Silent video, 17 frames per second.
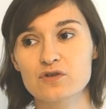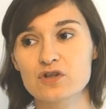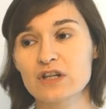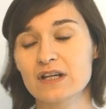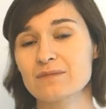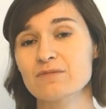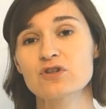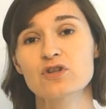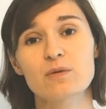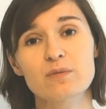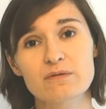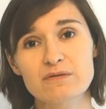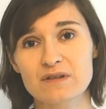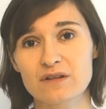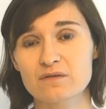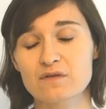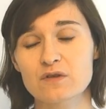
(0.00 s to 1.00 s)
czy na jakimś
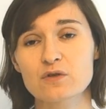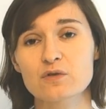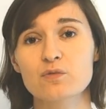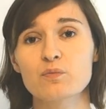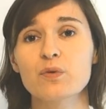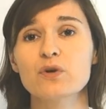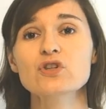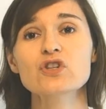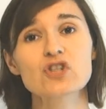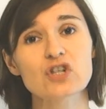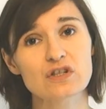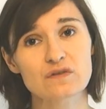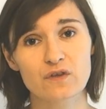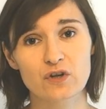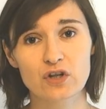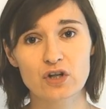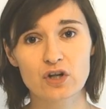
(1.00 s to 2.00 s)
dobrym stanowisku, poniżej
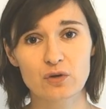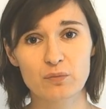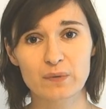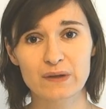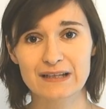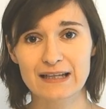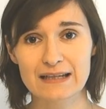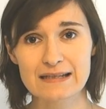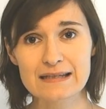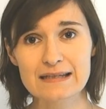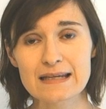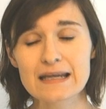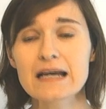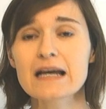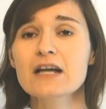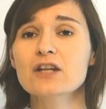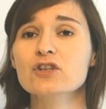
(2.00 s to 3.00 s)
swoich
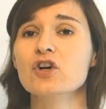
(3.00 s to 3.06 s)
kompetencji,